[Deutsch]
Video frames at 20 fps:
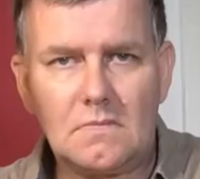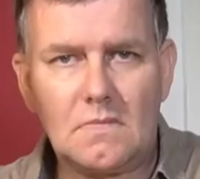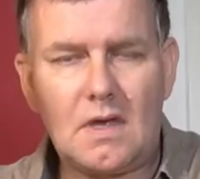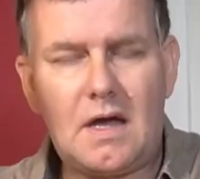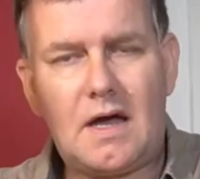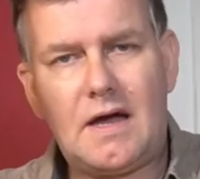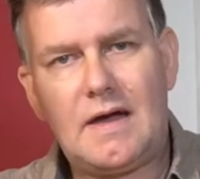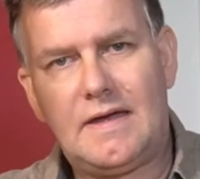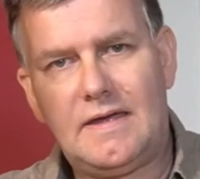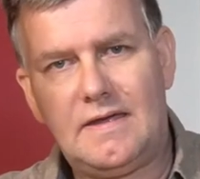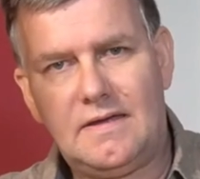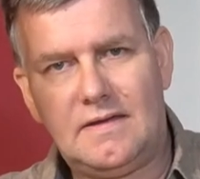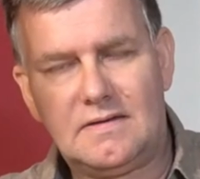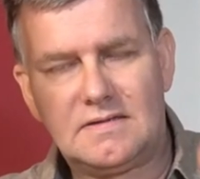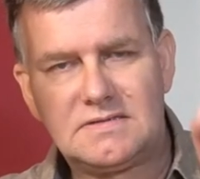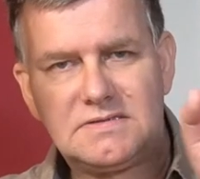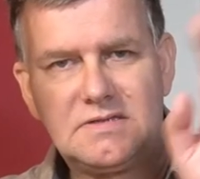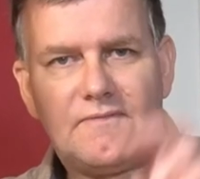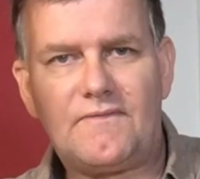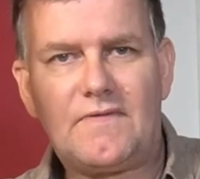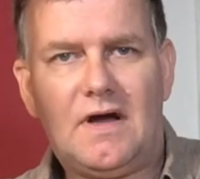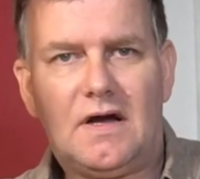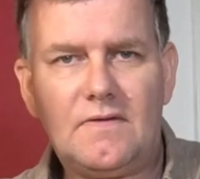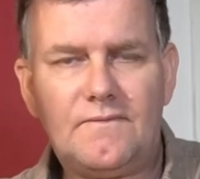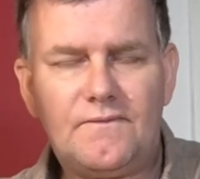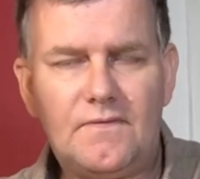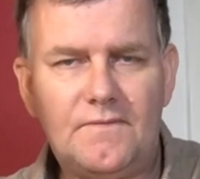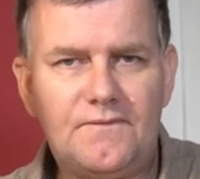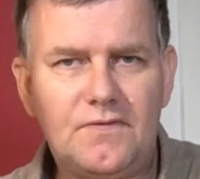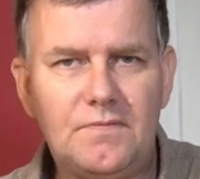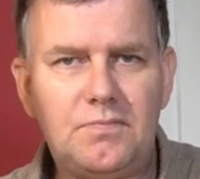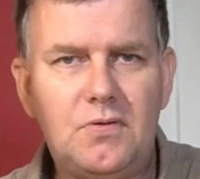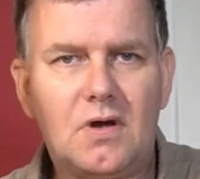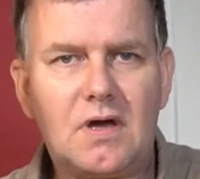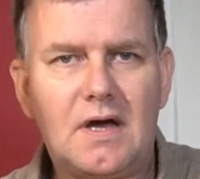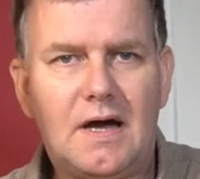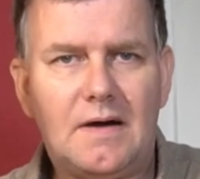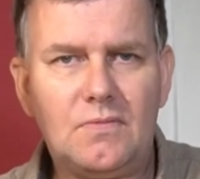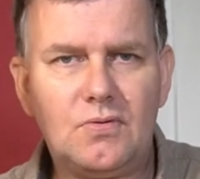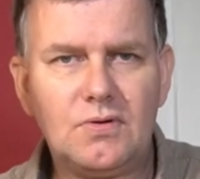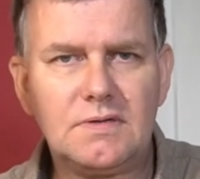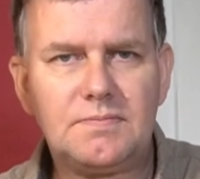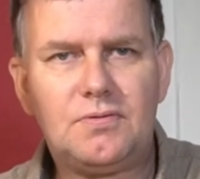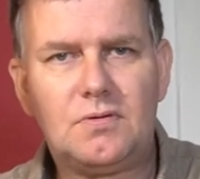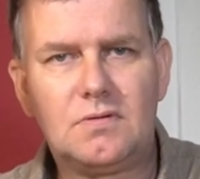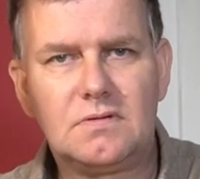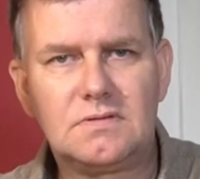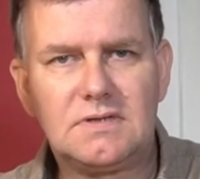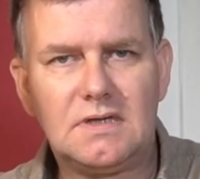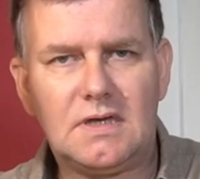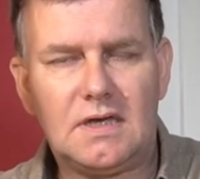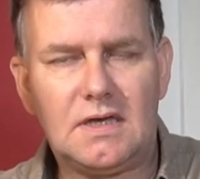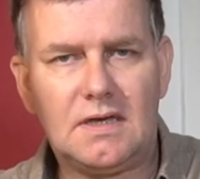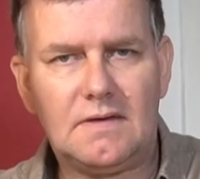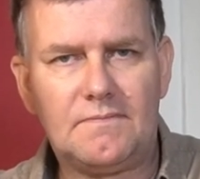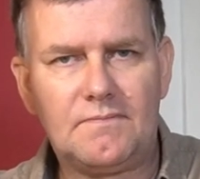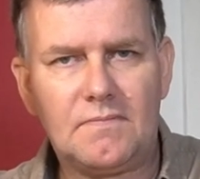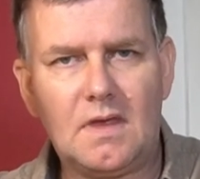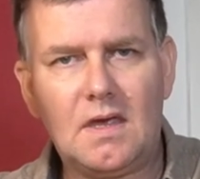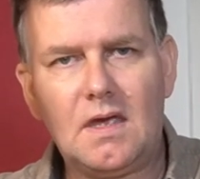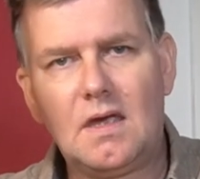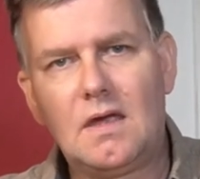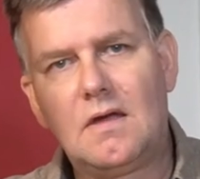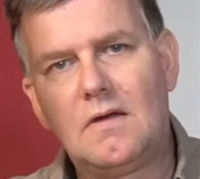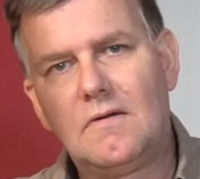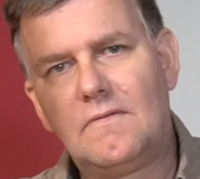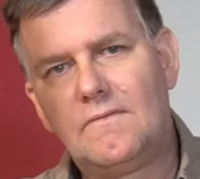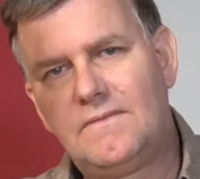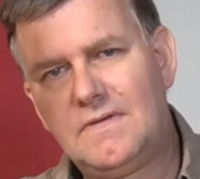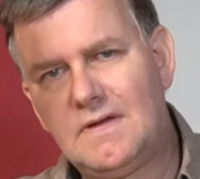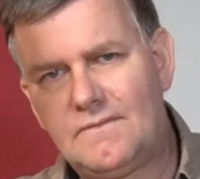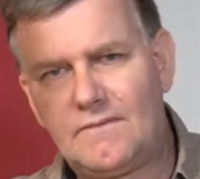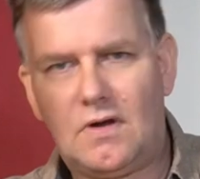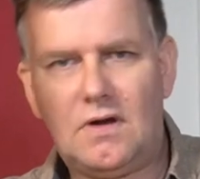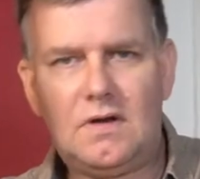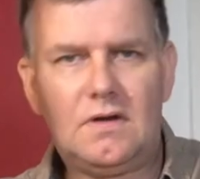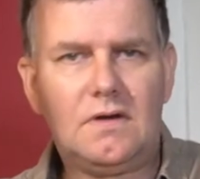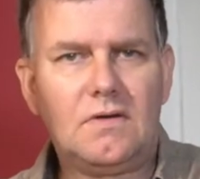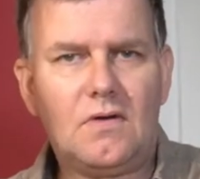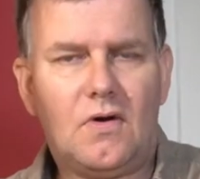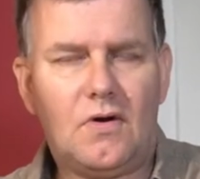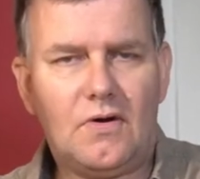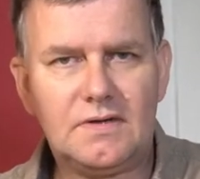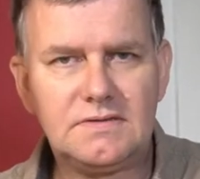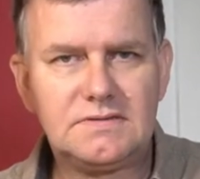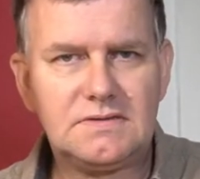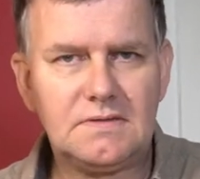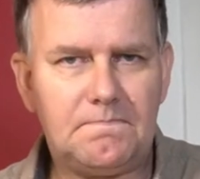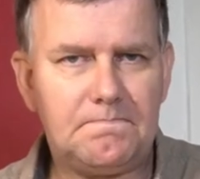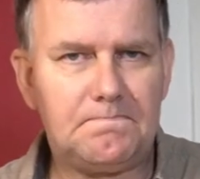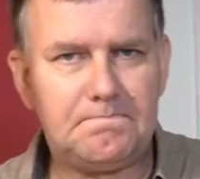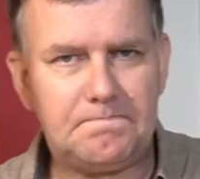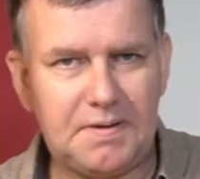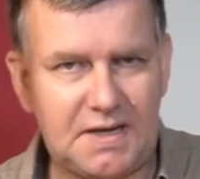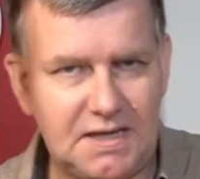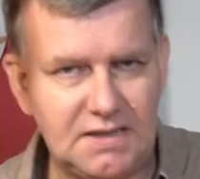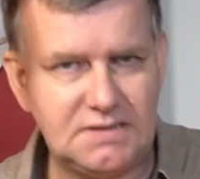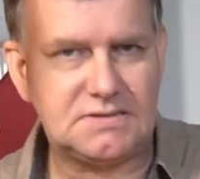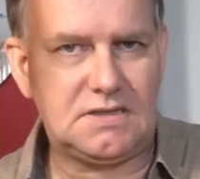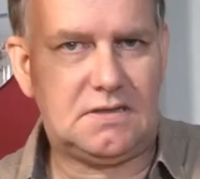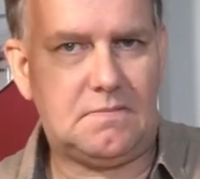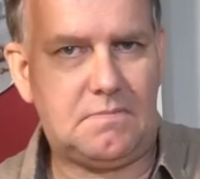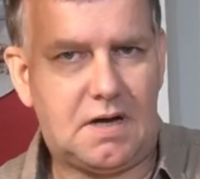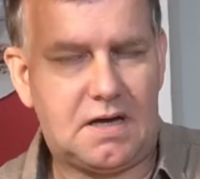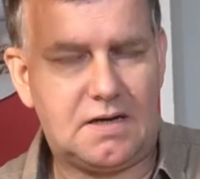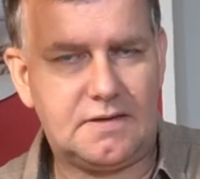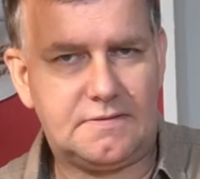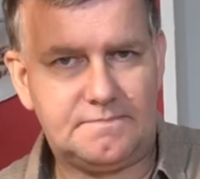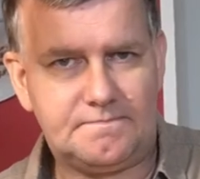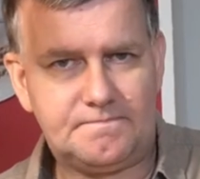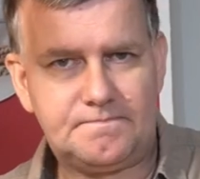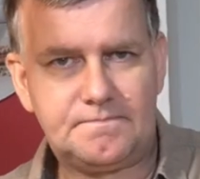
Hi, hier ist der Frank von foodbloghamburg.de. Wir wollen heute Brezel machen.